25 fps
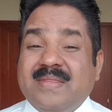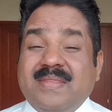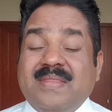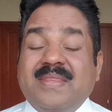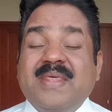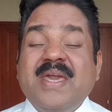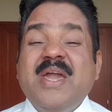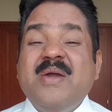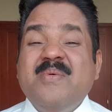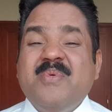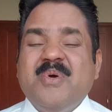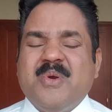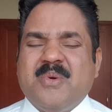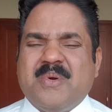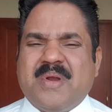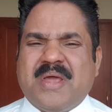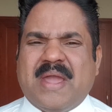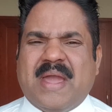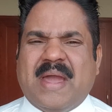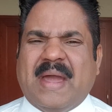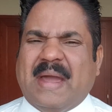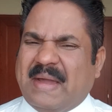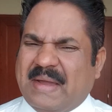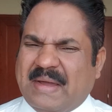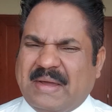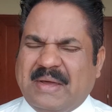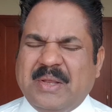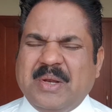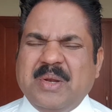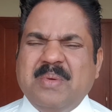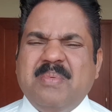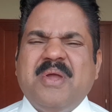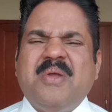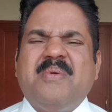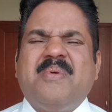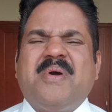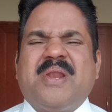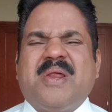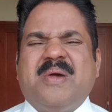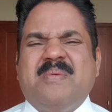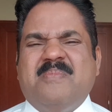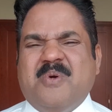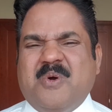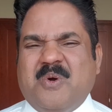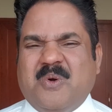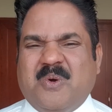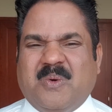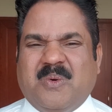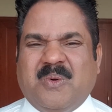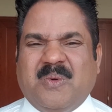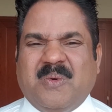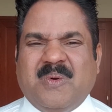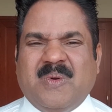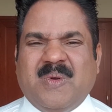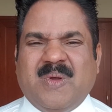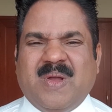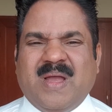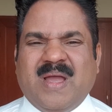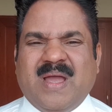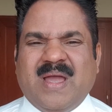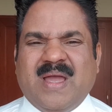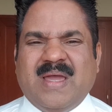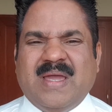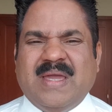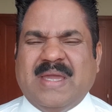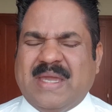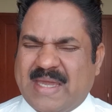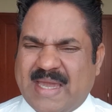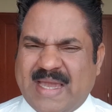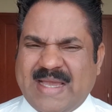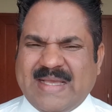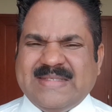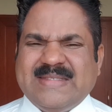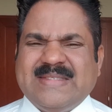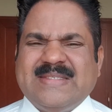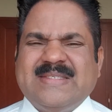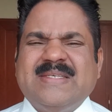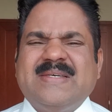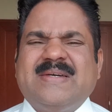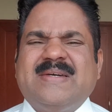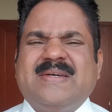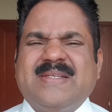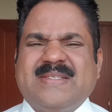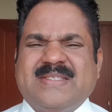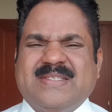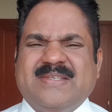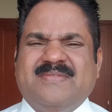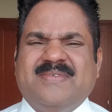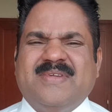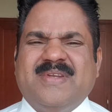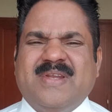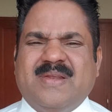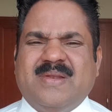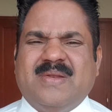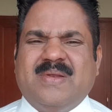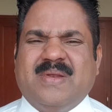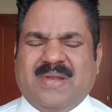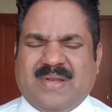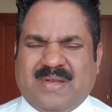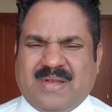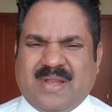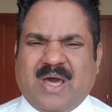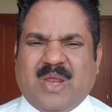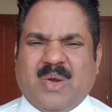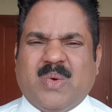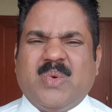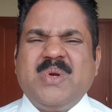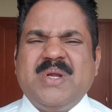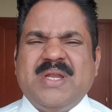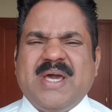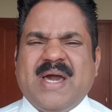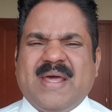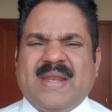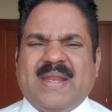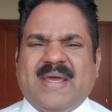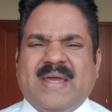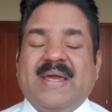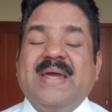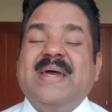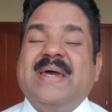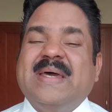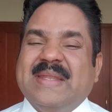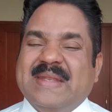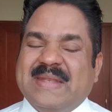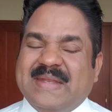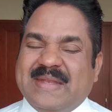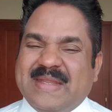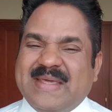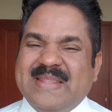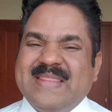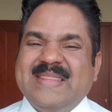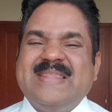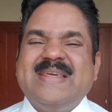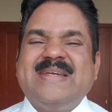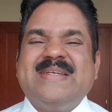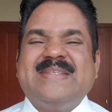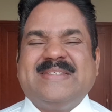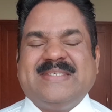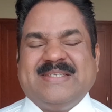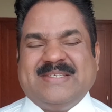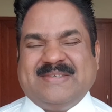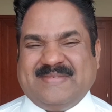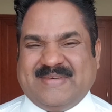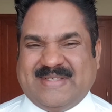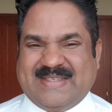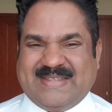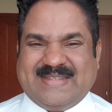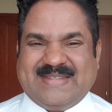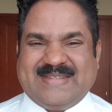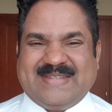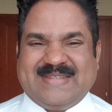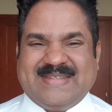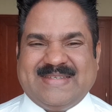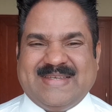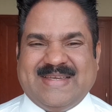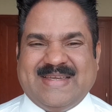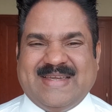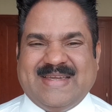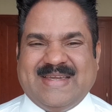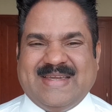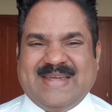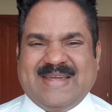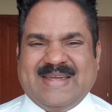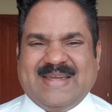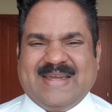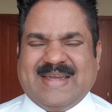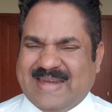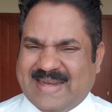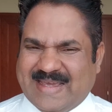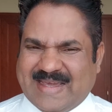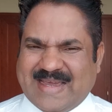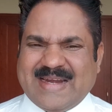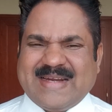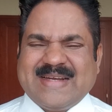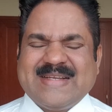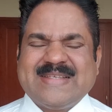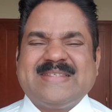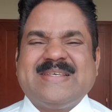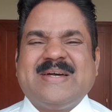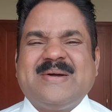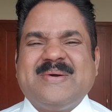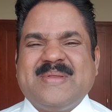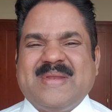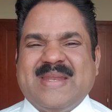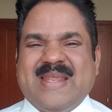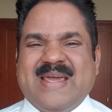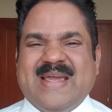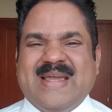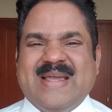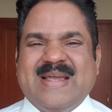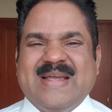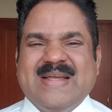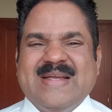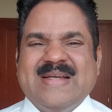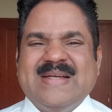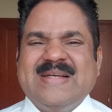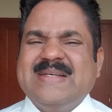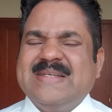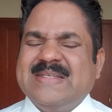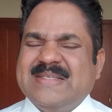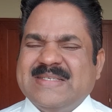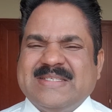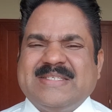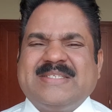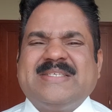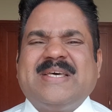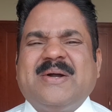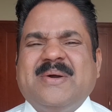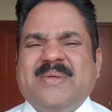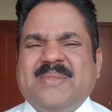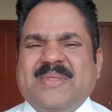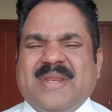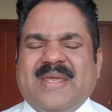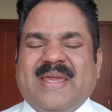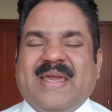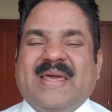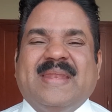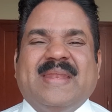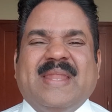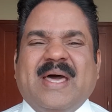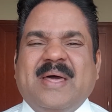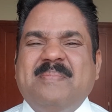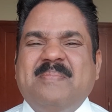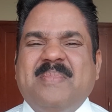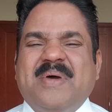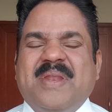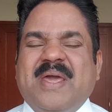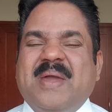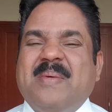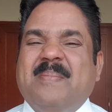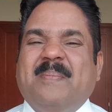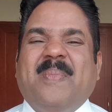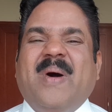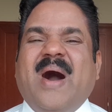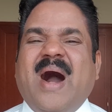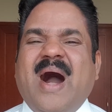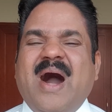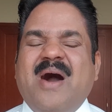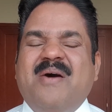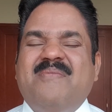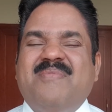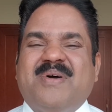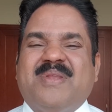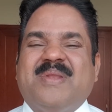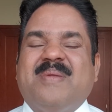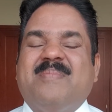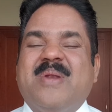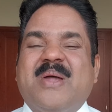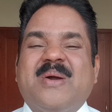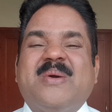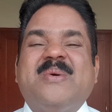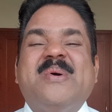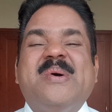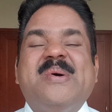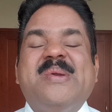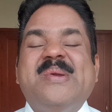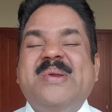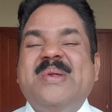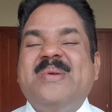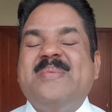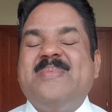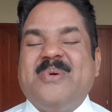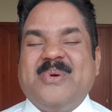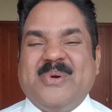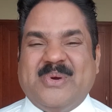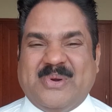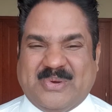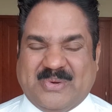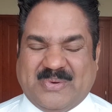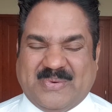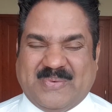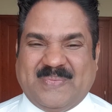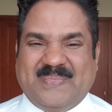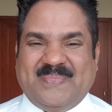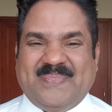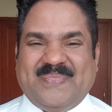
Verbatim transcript: தேவனுடைய கருவை வரமோ இயேசு கிறிஸ்துவன் நான் உண்டான நித்திய ஜீவன் என்னை கேட்கிற சகோதரனே சகோதரிய நண்பனை பாவம் நம்மளை கொன்று போடும்